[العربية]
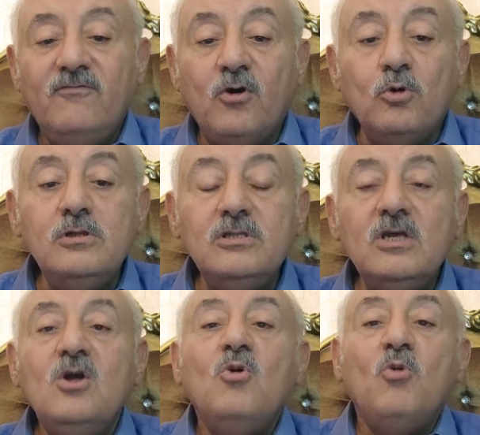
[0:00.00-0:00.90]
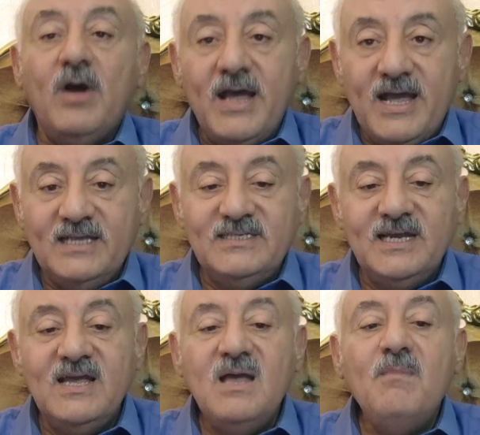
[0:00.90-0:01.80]
فقلت
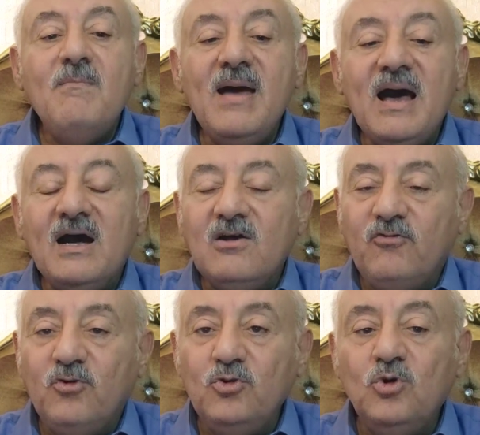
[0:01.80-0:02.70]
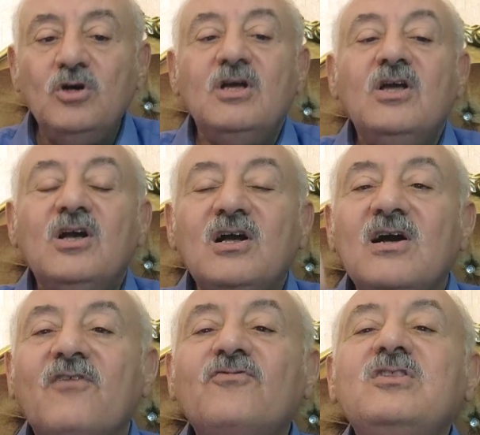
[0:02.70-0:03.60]
وهذا ما أرفضه
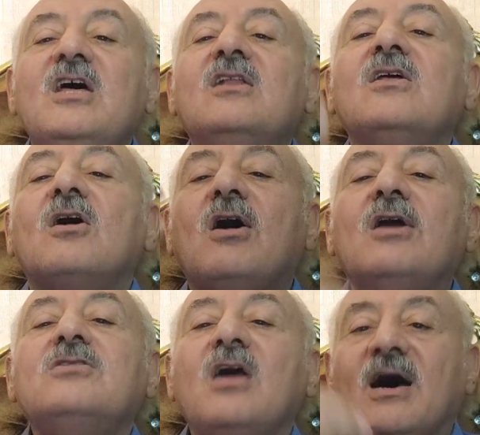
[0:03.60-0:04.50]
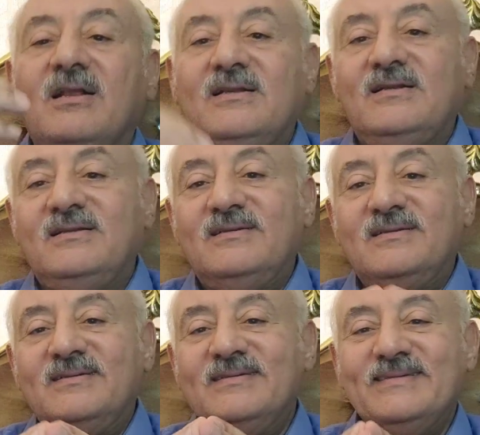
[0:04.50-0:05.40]
رفضا قاطعا
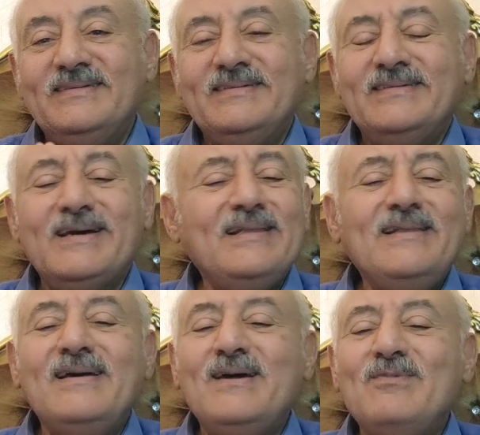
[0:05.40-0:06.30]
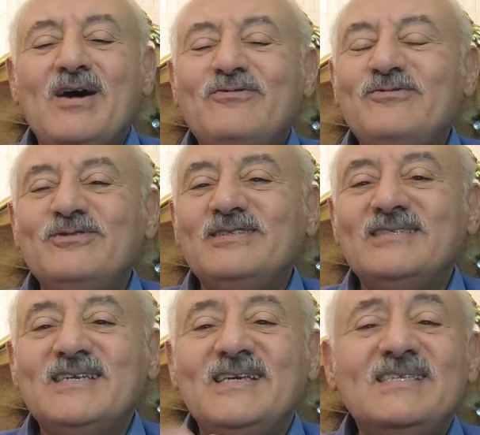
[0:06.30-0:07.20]
الله يا محفوظ
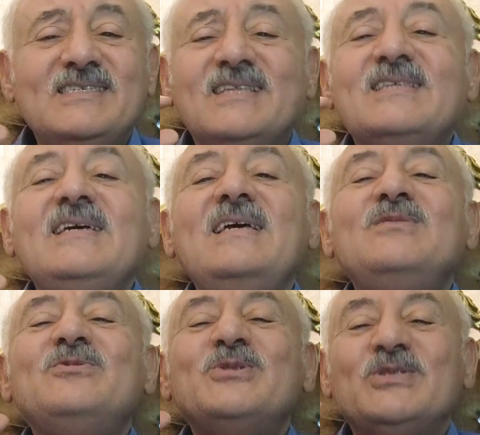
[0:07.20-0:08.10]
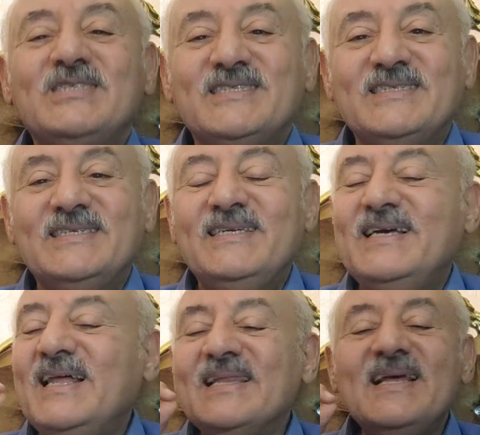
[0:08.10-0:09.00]
سطرين ونص
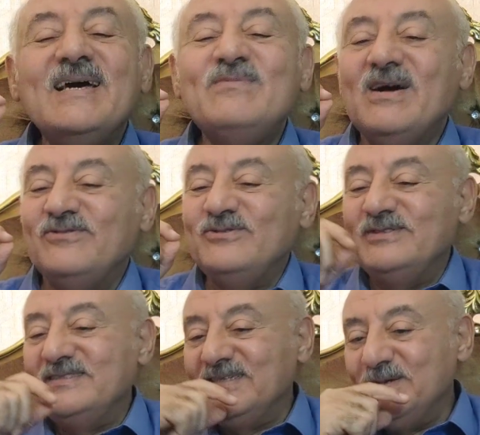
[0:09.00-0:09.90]
الله يا محفوظ